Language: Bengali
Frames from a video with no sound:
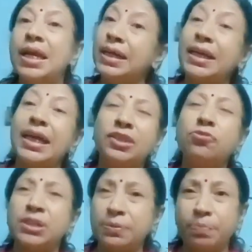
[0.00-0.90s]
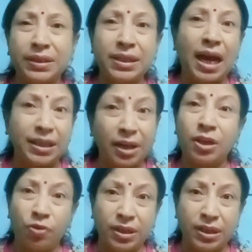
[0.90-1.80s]
নাকি একটু সিম্পাতি আদায়
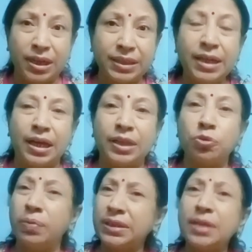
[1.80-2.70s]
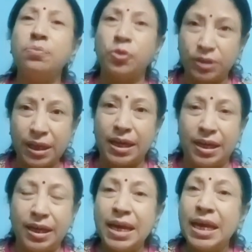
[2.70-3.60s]
করে নিলে তাই না তোমাদের মধ্যে
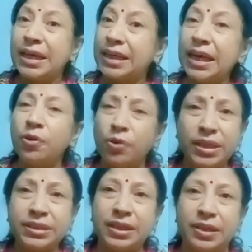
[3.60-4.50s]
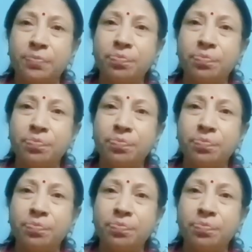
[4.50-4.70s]
কি হয়েছে